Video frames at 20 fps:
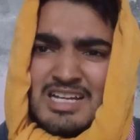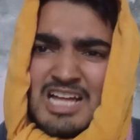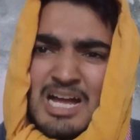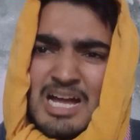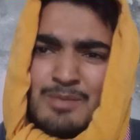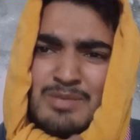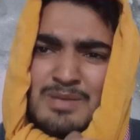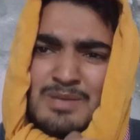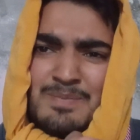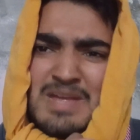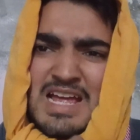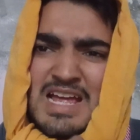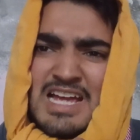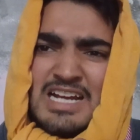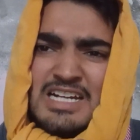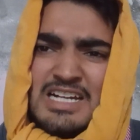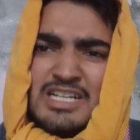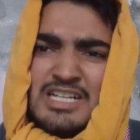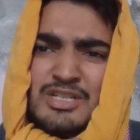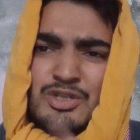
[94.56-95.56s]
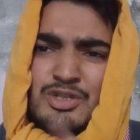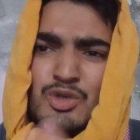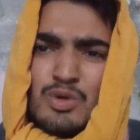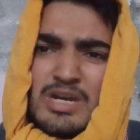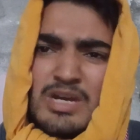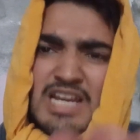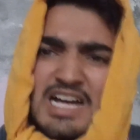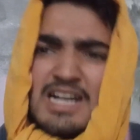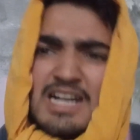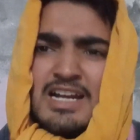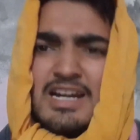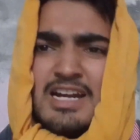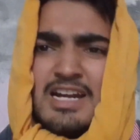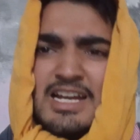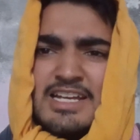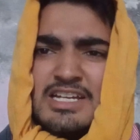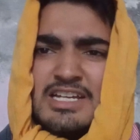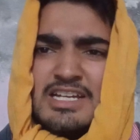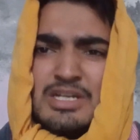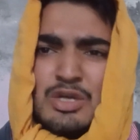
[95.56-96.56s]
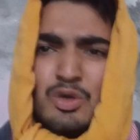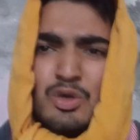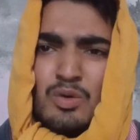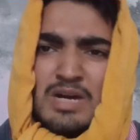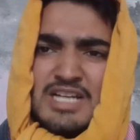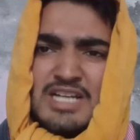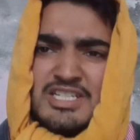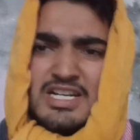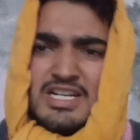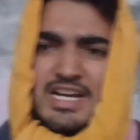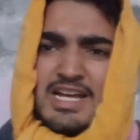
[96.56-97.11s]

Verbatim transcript: अबे बहन चो क्या कर रहा है ये क्यों नाच रहा